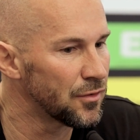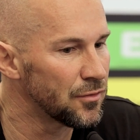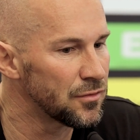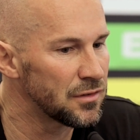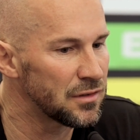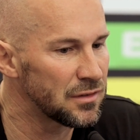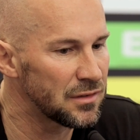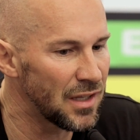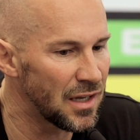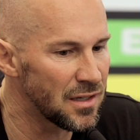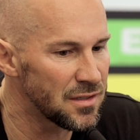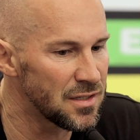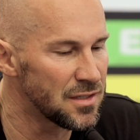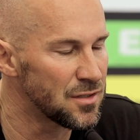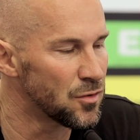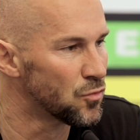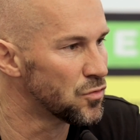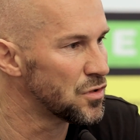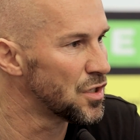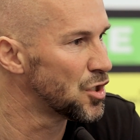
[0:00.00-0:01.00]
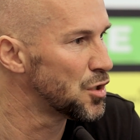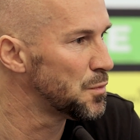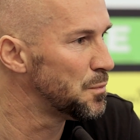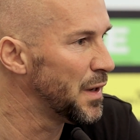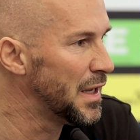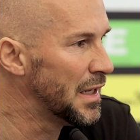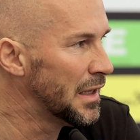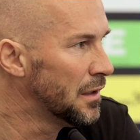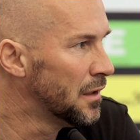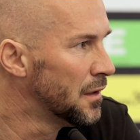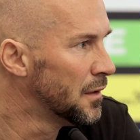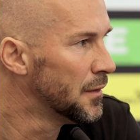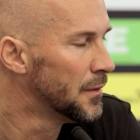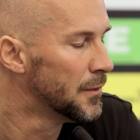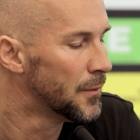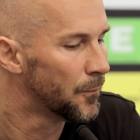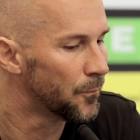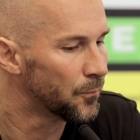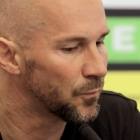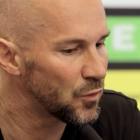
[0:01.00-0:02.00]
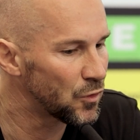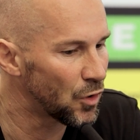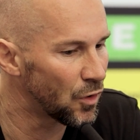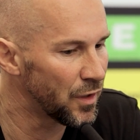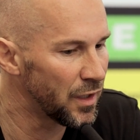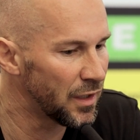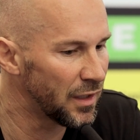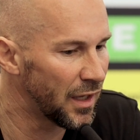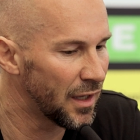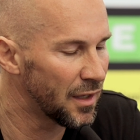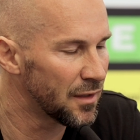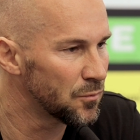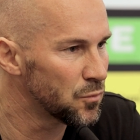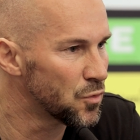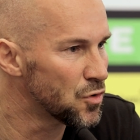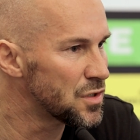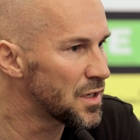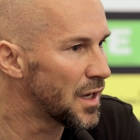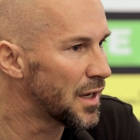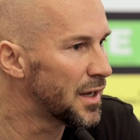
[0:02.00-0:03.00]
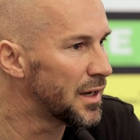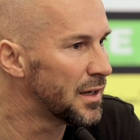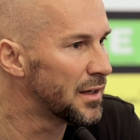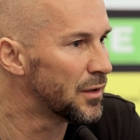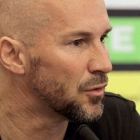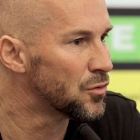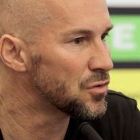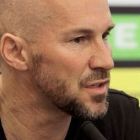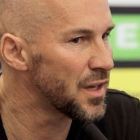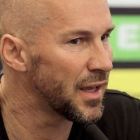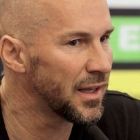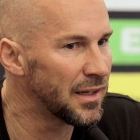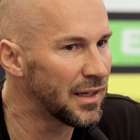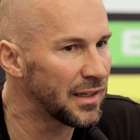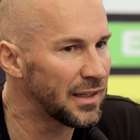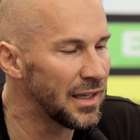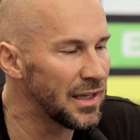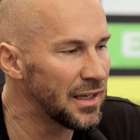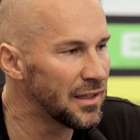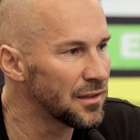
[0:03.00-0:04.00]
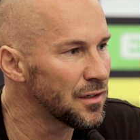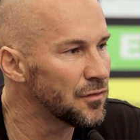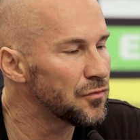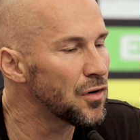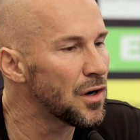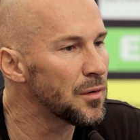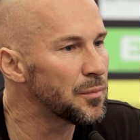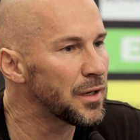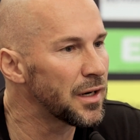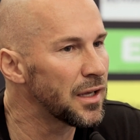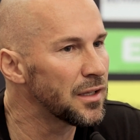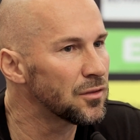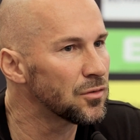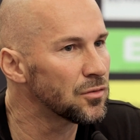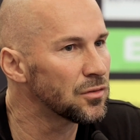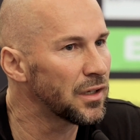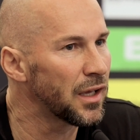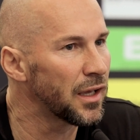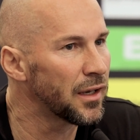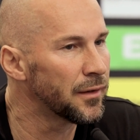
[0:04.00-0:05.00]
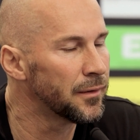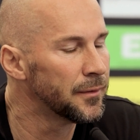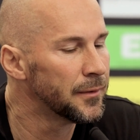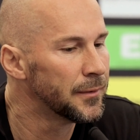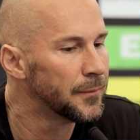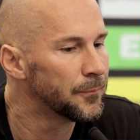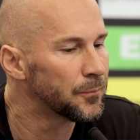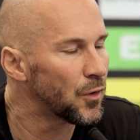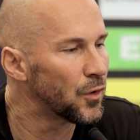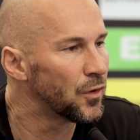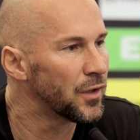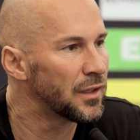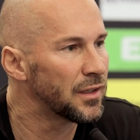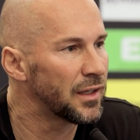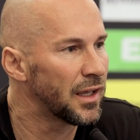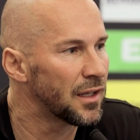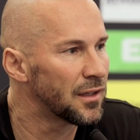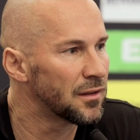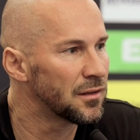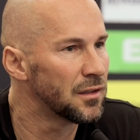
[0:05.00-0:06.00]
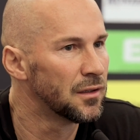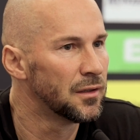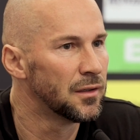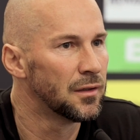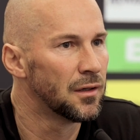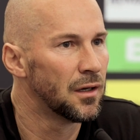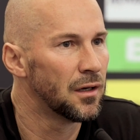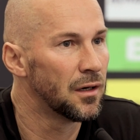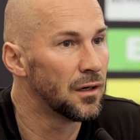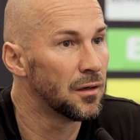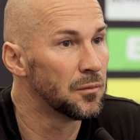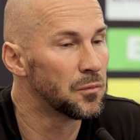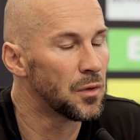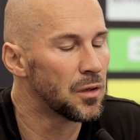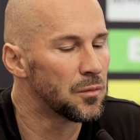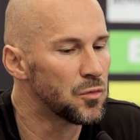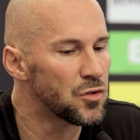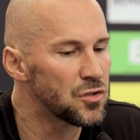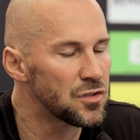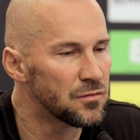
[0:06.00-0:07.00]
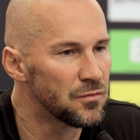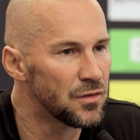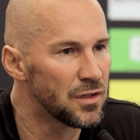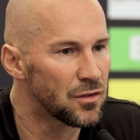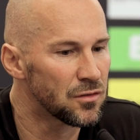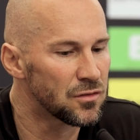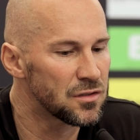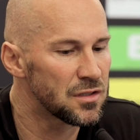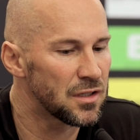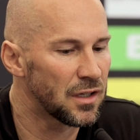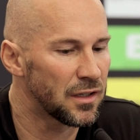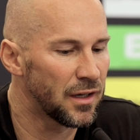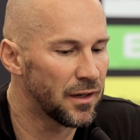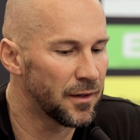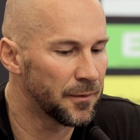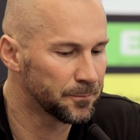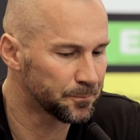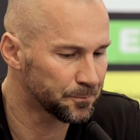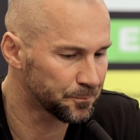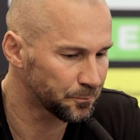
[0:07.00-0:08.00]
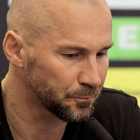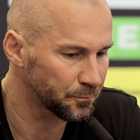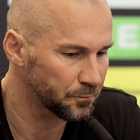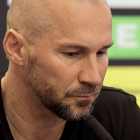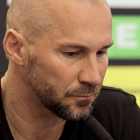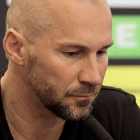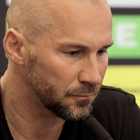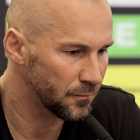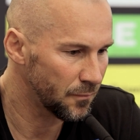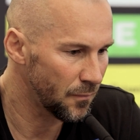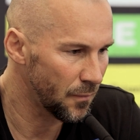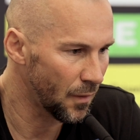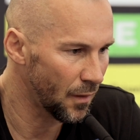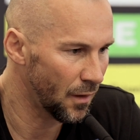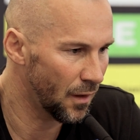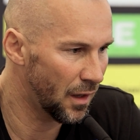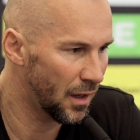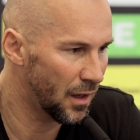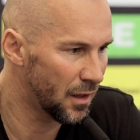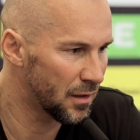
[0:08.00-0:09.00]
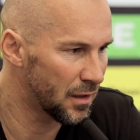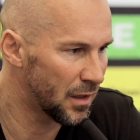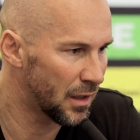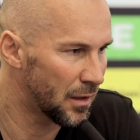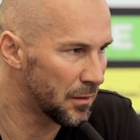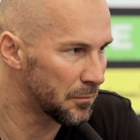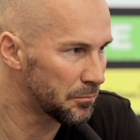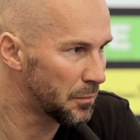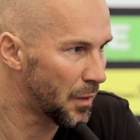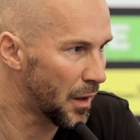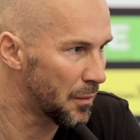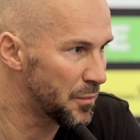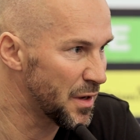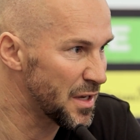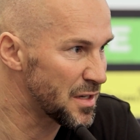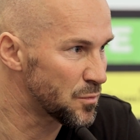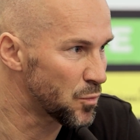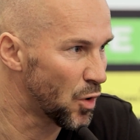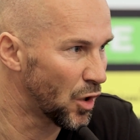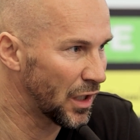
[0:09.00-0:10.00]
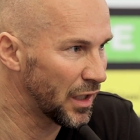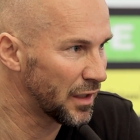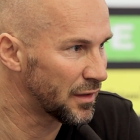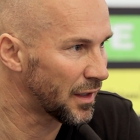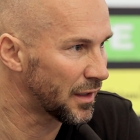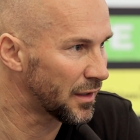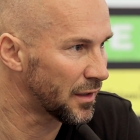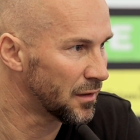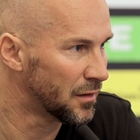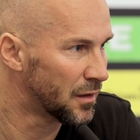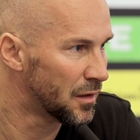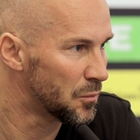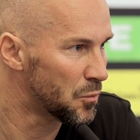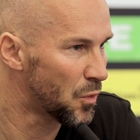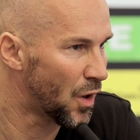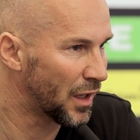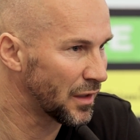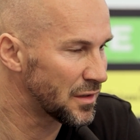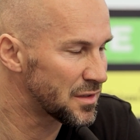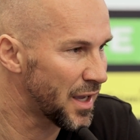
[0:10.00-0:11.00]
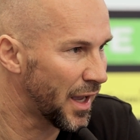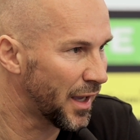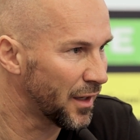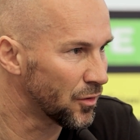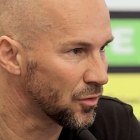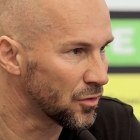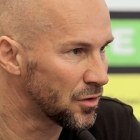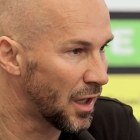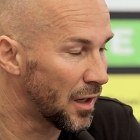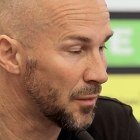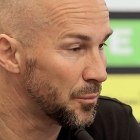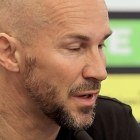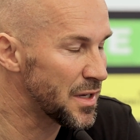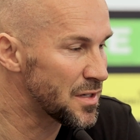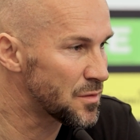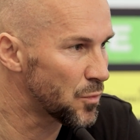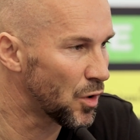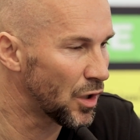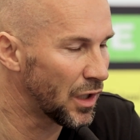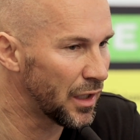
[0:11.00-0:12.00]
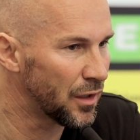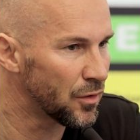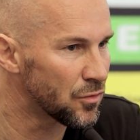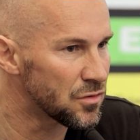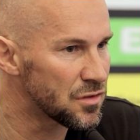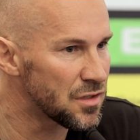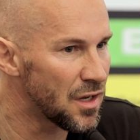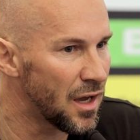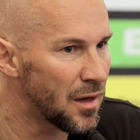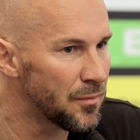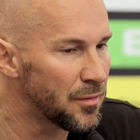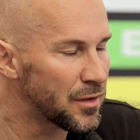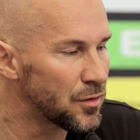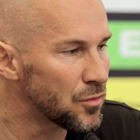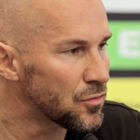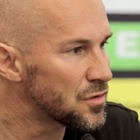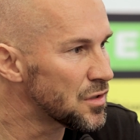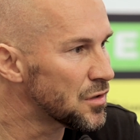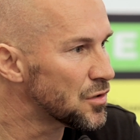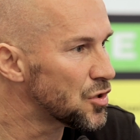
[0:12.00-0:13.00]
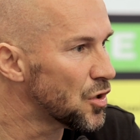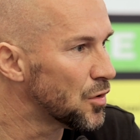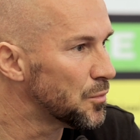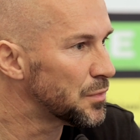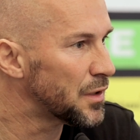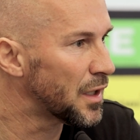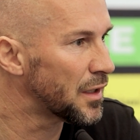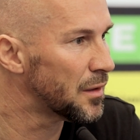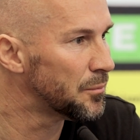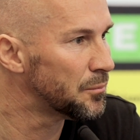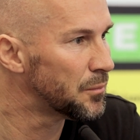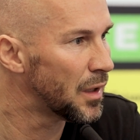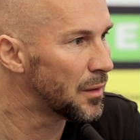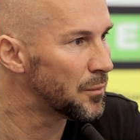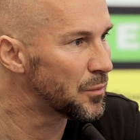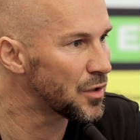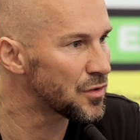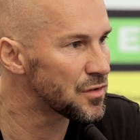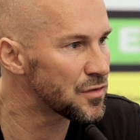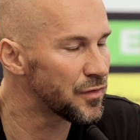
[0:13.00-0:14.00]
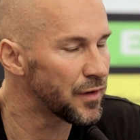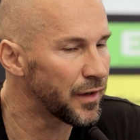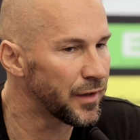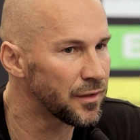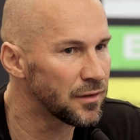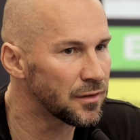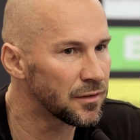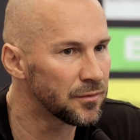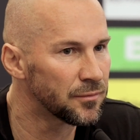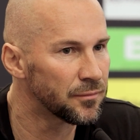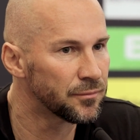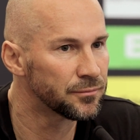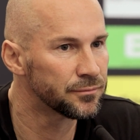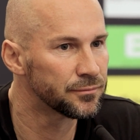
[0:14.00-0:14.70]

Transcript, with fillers: Und das ist unser Spiel. Und dahingehend muss auch unsere Energie in der Vorbereitung gehen. Dahingehend ähm, müssen wir uns dann auch äh, äh, bestmöglich dann morgen zeigen und da bestmöglich unsere Arbeit, unseren Job dann am, am Platz verrichten.